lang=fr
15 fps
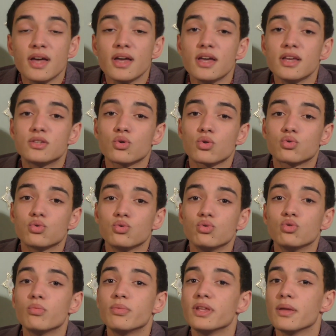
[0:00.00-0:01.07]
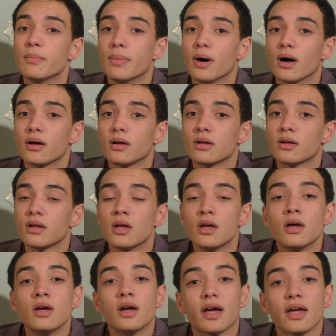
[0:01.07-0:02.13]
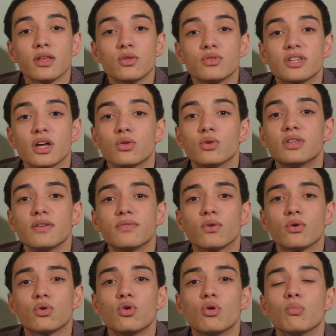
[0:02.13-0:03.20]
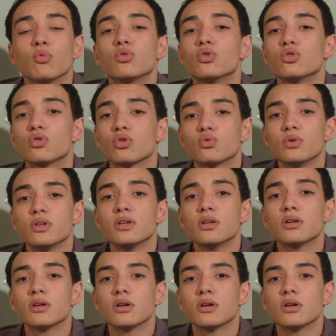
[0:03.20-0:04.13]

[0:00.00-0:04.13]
Et surtout, n'oubliez pas, rien ne sert de défendre le monde d'aujourd'hui